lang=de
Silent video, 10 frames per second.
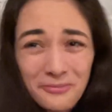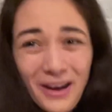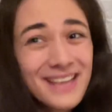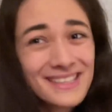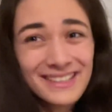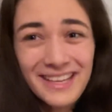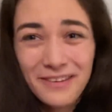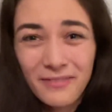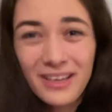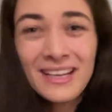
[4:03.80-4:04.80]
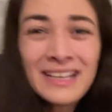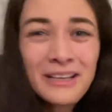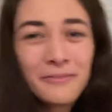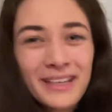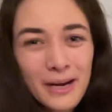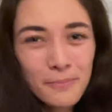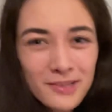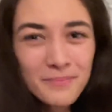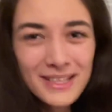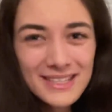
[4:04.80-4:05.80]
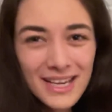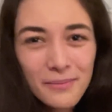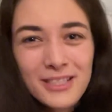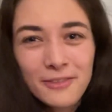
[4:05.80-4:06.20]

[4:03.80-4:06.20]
weiß ich nicht, wie, wie kaputt man sein muss,